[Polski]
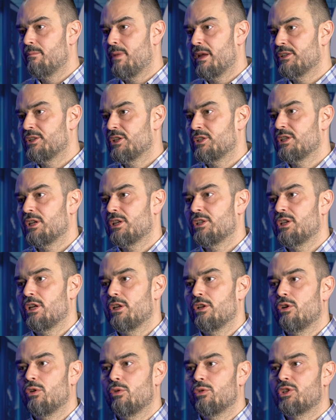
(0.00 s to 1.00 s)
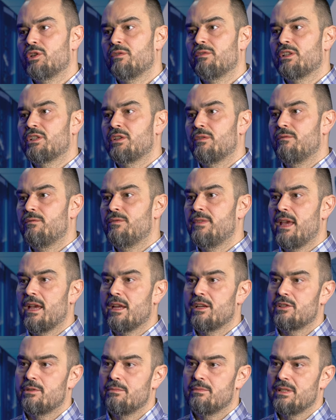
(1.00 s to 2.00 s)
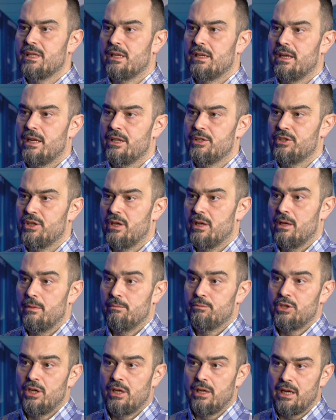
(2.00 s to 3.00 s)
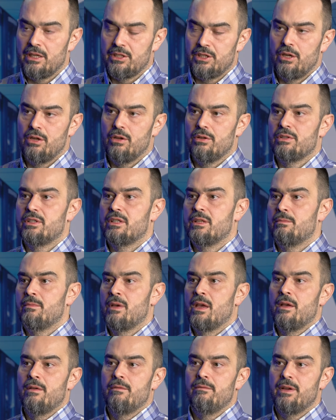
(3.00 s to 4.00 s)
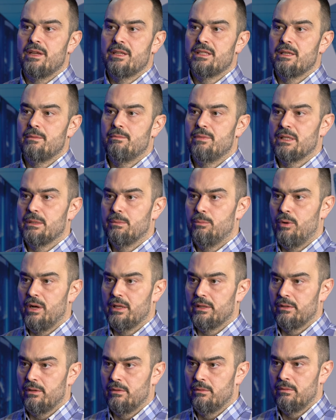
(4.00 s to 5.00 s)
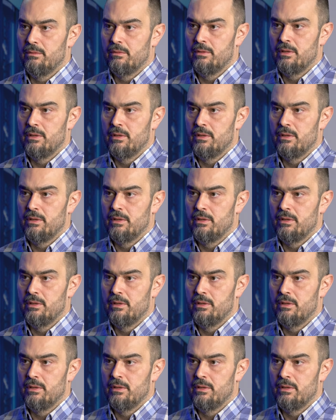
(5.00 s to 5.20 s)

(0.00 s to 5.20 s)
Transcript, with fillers: będziecie chcieli go używać w większym zakresie, przekraczającym wersję bezpłatną.